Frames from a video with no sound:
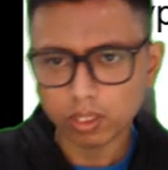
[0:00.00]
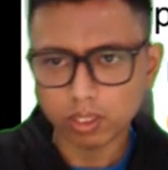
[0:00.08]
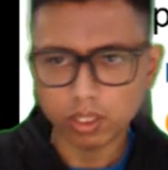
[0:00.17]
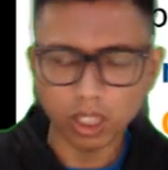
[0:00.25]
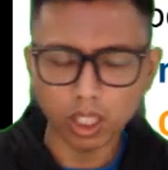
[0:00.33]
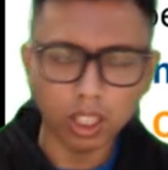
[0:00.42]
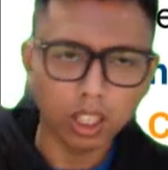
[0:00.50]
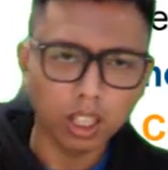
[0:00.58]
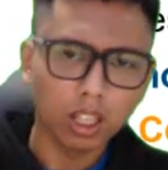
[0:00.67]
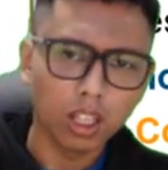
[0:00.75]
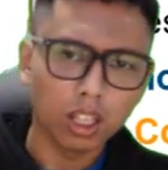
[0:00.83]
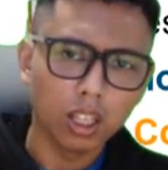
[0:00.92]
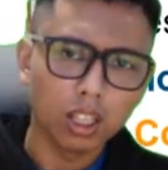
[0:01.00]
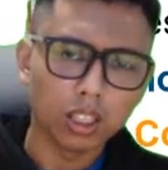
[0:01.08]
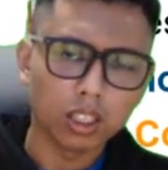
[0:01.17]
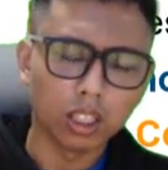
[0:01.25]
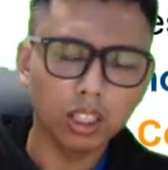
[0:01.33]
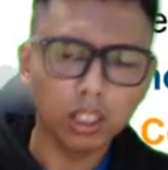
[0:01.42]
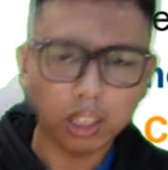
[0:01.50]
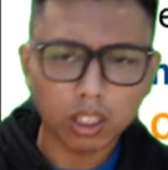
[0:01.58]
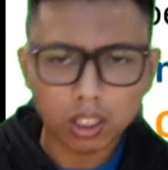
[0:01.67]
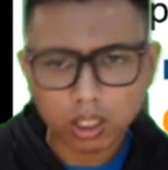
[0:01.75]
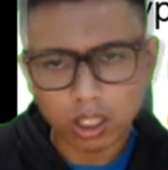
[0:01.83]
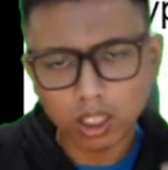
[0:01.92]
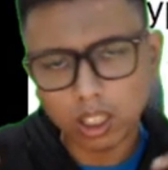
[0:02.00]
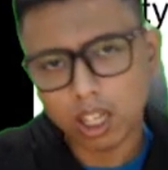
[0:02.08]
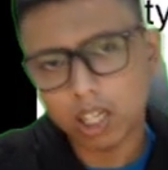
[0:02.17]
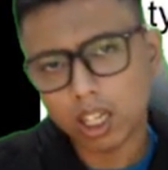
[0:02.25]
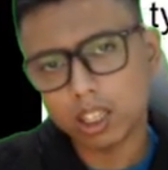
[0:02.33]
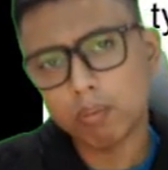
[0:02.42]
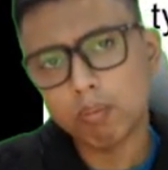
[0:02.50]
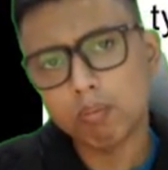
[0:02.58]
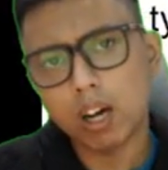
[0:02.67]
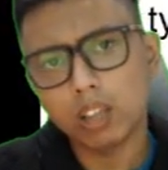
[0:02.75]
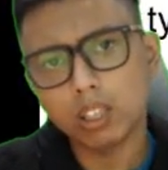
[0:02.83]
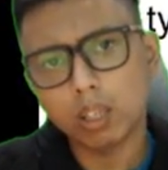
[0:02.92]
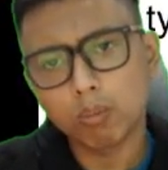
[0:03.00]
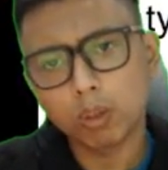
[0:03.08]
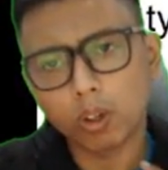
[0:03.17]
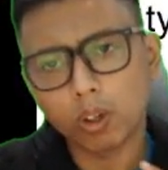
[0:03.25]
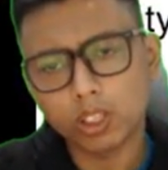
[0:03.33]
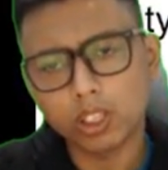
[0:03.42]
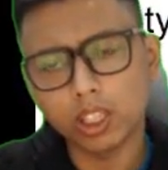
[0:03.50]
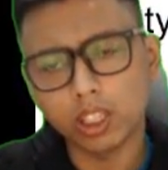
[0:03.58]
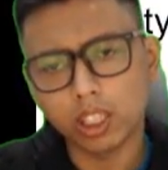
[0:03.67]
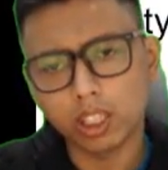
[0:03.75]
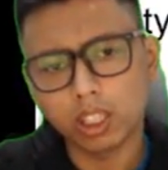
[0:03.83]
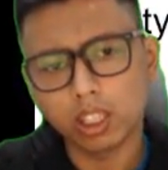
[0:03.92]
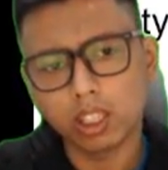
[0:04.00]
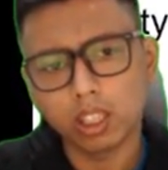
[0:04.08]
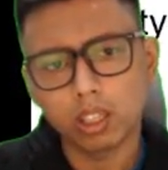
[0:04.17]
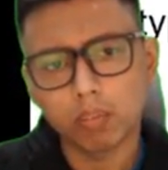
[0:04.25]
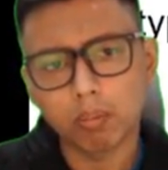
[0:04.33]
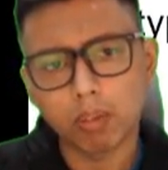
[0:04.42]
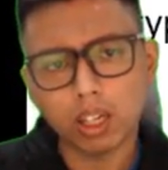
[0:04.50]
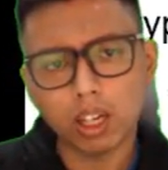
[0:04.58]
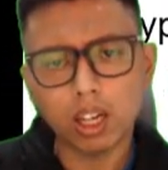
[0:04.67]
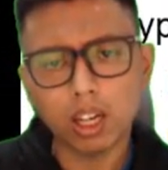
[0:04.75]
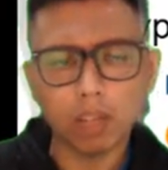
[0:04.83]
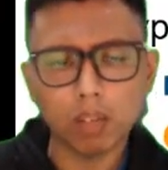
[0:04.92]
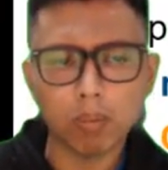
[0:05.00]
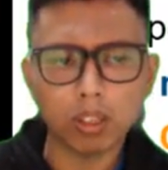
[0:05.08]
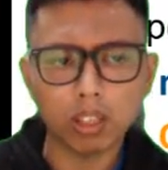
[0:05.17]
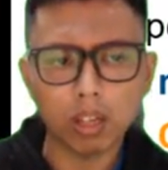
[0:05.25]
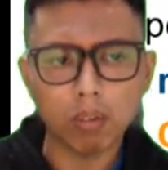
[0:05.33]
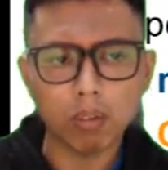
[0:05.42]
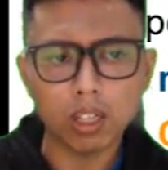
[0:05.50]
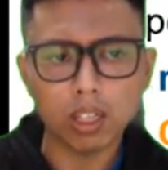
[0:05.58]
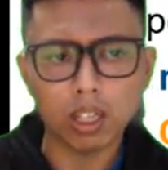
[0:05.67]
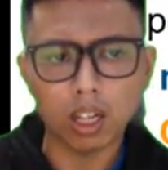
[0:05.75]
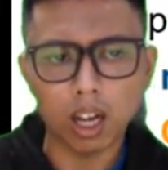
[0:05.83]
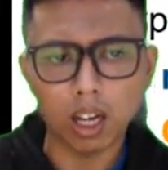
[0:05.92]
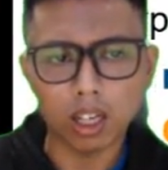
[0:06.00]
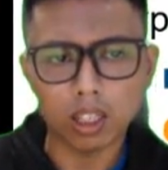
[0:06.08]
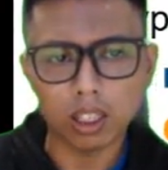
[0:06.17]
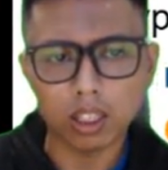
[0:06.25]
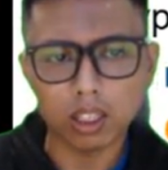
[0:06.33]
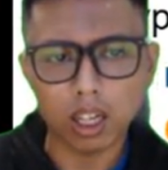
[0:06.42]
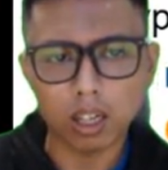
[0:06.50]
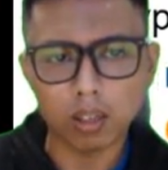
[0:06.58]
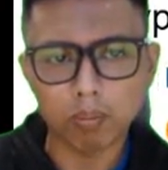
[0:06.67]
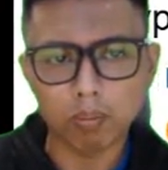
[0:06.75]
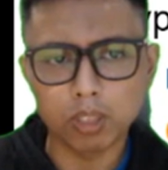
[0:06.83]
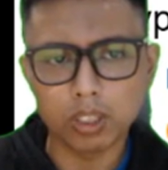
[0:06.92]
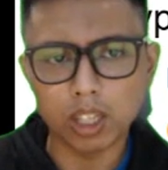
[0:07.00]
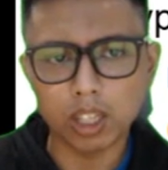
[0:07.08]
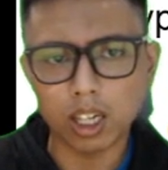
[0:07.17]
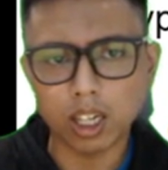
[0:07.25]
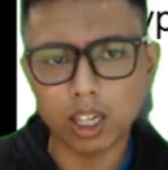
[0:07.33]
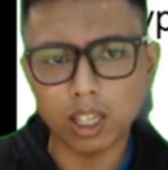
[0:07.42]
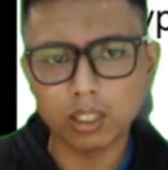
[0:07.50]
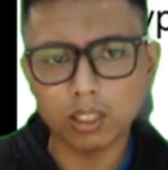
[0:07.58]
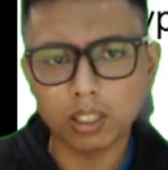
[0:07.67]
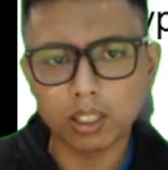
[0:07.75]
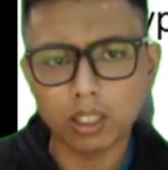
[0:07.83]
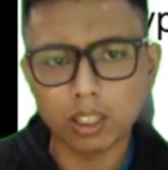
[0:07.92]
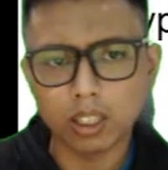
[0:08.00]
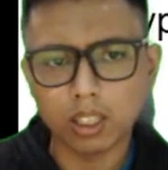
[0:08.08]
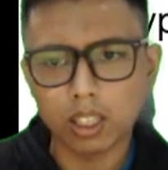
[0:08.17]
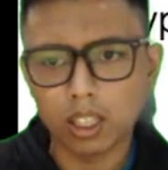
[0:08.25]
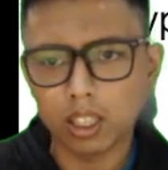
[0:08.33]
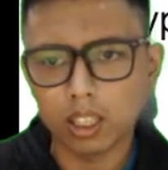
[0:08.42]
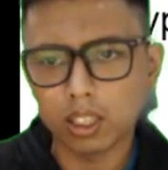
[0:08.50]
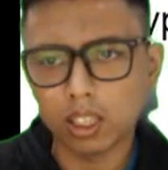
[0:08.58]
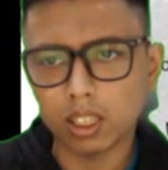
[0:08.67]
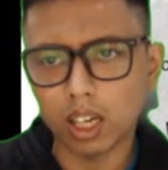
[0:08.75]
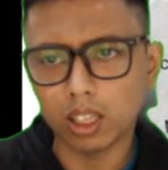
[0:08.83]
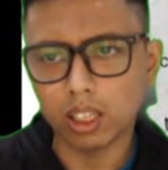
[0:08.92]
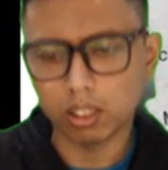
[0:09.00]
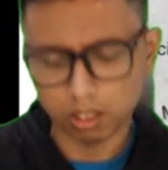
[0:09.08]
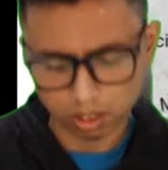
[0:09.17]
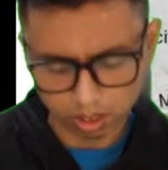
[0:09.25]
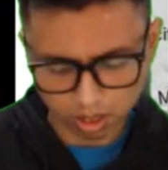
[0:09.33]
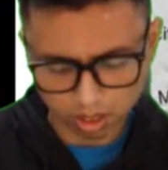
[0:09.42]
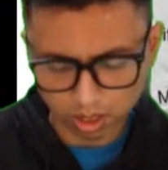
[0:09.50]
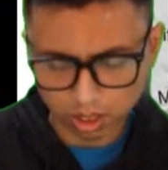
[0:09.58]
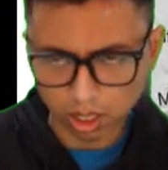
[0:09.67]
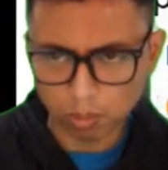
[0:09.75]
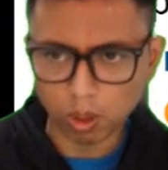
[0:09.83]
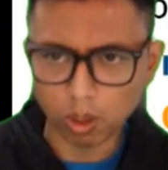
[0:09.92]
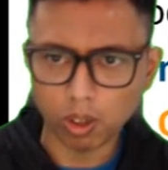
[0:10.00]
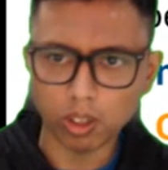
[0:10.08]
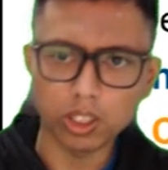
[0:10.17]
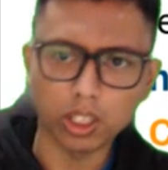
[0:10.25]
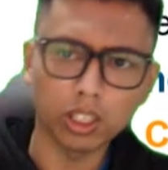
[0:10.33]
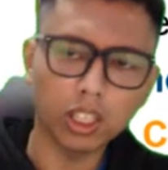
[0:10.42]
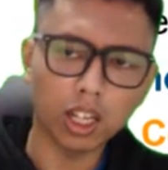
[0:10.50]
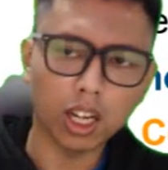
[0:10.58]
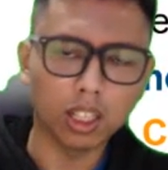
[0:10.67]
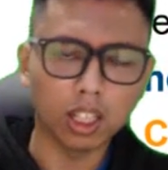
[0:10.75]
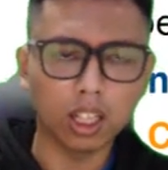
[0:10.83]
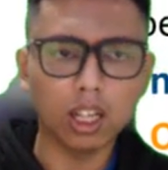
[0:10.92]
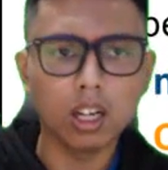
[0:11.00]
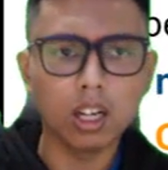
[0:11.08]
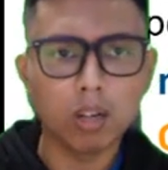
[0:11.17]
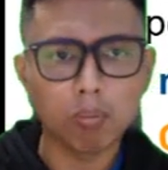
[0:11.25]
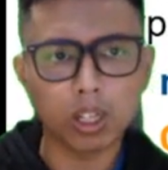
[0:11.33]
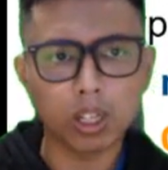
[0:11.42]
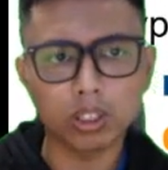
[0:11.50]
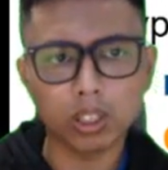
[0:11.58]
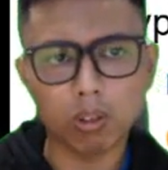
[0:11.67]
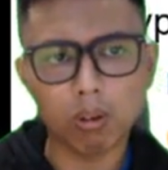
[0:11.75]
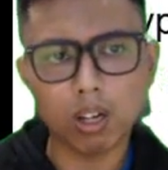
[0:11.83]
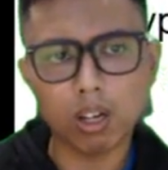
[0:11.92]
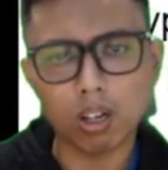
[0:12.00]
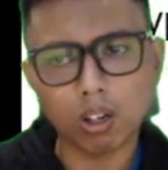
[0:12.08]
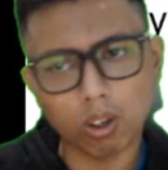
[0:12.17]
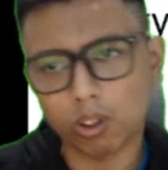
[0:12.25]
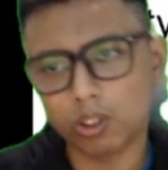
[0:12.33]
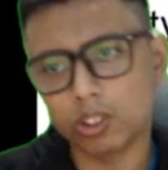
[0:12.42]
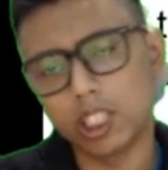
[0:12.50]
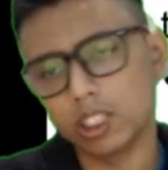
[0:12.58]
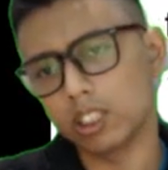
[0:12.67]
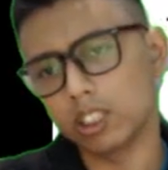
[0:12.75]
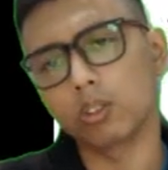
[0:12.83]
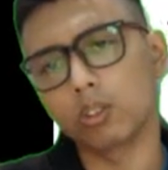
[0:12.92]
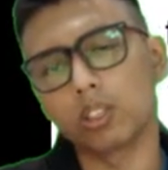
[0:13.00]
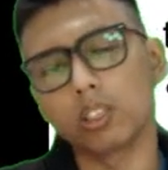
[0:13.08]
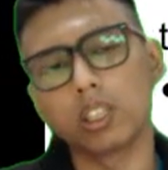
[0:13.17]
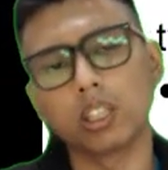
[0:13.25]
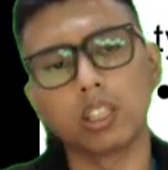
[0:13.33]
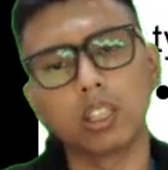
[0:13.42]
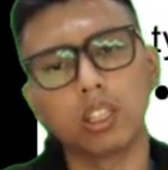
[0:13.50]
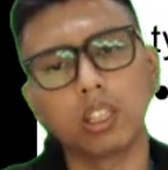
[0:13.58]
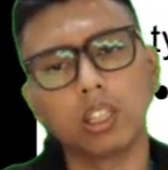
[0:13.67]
Oke. Jadi, ketika kita membahas sabuk orogenik, maka hal pertama yang akan kita bicarakan terkait sabuk orogenik adalah peristiwa orogenesis itu sendiri.